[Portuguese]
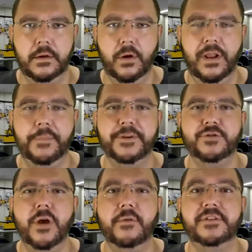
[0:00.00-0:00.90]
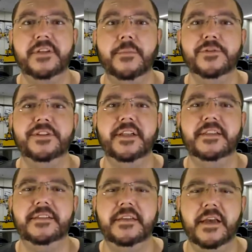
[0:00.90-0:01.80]
Olá pessoal, estamos
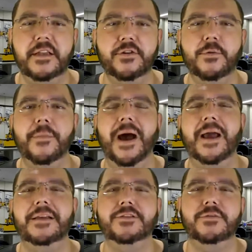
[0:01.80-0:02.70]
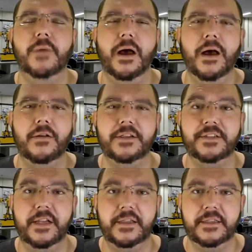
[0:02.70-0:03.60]
iniciando mais uma aula
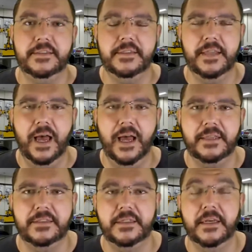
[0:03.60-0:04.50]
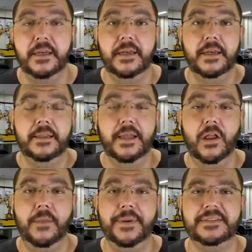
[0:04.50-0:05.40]
de eletricidade. Na
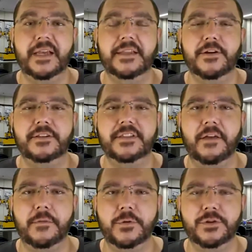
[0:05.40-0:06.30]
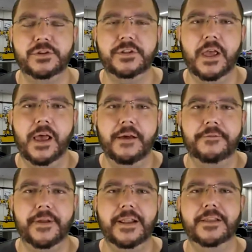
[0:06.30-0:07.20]
aula passada nós estávamos
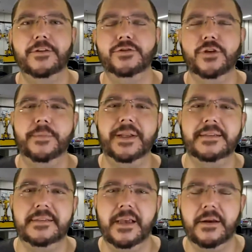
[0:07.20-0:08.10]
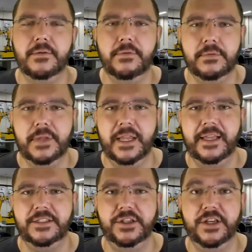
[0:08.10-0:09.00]
falando sobre a segunda
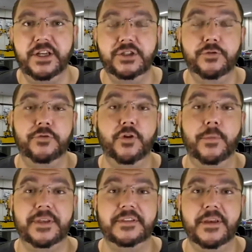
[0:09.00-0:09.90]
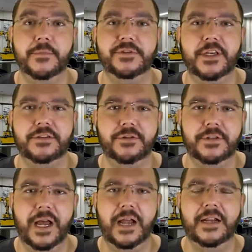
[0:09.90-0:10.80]
lei de Kirchhoff, começamos a
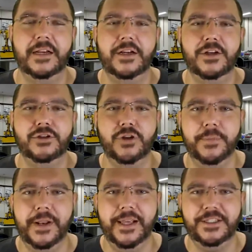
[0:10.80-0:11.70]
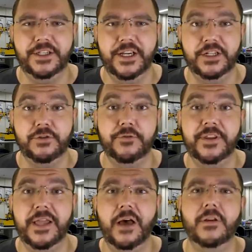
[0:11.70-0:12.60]
estudar sobre a lei de Kirchhoff
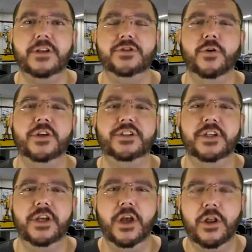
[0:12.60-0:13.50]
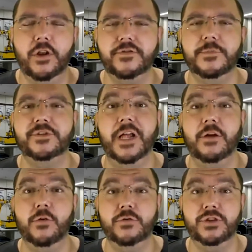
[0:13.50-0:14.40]
e na aula de hoje nós vamos
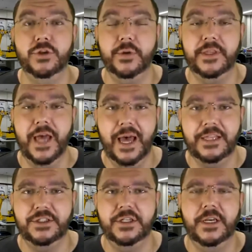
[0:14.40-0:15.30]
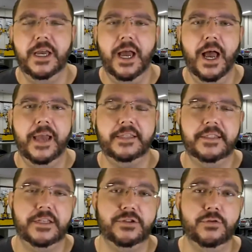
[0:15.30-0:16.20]
dar continuidade a
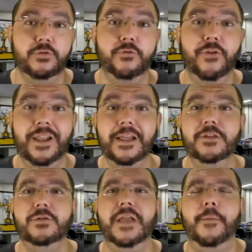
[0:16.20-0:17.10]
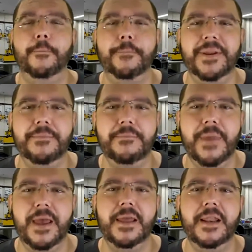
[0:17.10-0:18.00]
esse assunto falando da
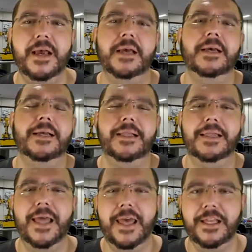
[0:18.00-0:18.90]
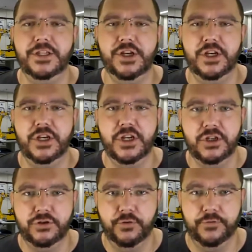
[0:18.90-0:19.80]
primeira lei de
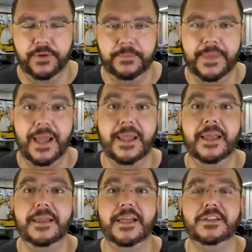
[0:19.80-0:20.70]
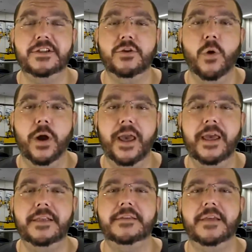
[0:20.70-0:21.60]
Kirchhoff, a lei das
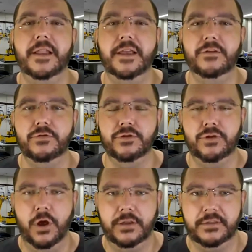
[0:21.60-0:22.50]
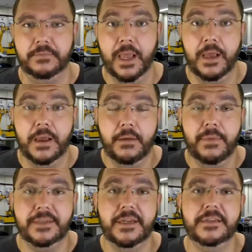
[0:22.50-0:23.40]
correntes, a lei dos nós.
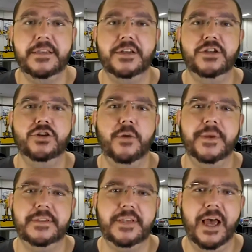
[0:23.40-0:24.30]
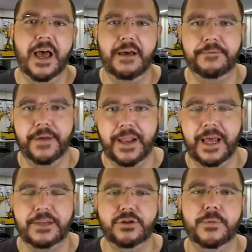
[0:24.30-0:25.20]
Mas antes da gente começar a
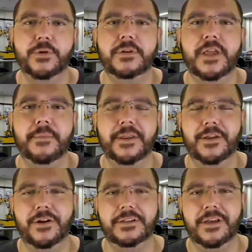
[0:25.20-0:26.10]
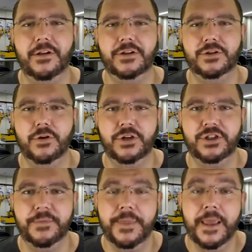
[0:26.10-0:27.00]
falar sobre o tema da nossa aula de
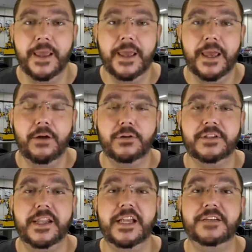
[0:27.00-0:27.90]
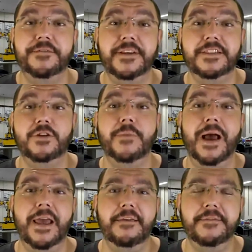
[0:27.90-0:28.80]
hoje, eu gostaria de fazer
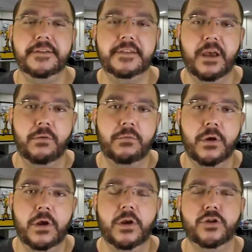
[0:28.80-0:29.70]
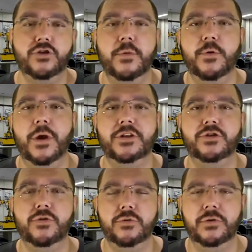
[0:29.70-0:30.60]
uma revisão sobre o
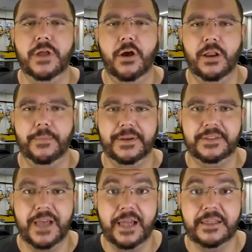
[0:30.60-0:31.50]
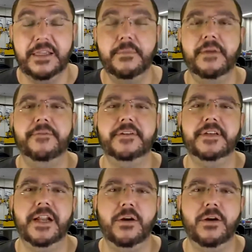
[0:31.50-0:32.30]
assunto da aula passada e também fazer a